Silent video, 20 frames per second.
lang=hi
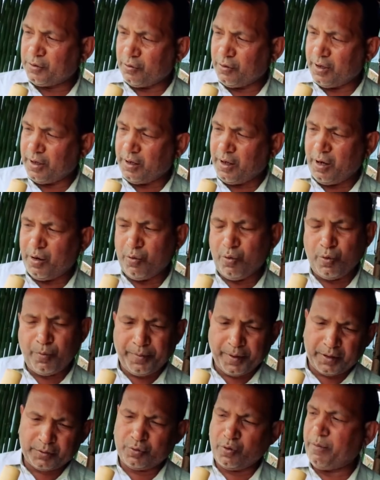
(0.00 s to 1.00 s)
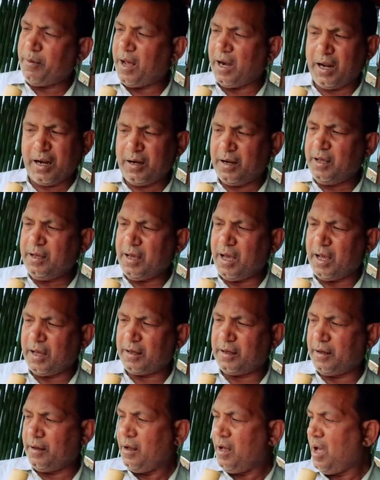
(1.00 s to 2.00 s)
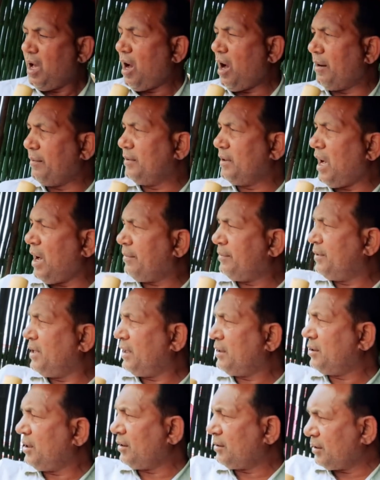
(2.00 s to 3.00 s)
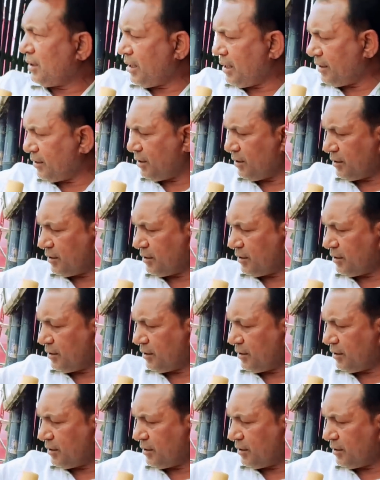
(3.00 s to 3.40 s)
जो है ना वो फिर दोबारा नहीं आएगी अभी आप देख सकते हैं